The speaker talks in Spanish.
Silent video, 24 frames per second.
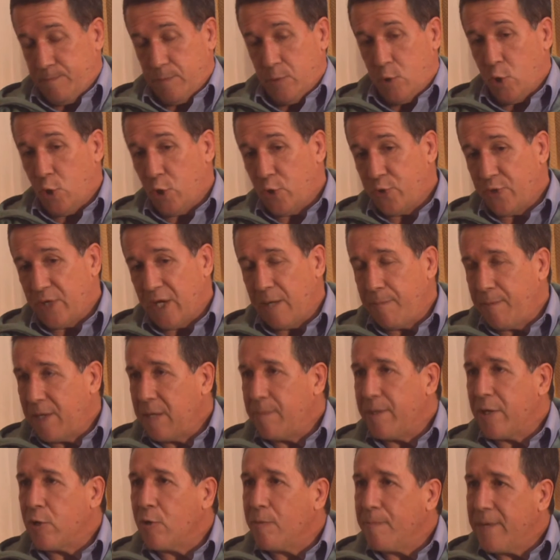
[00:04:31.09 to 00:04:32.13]
dos, tres
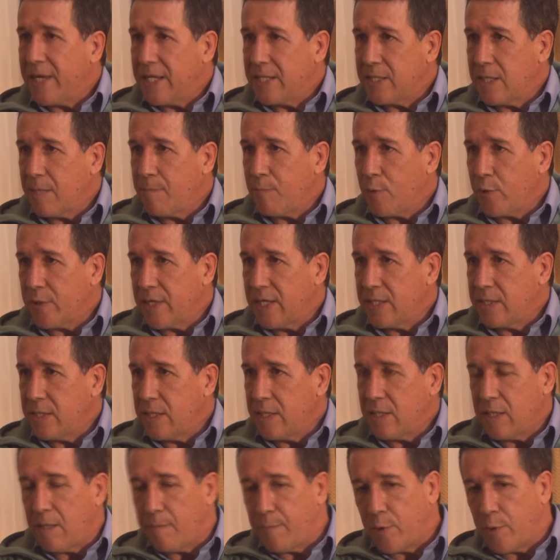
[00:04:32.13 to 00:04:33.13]
primeros meses, por decirte,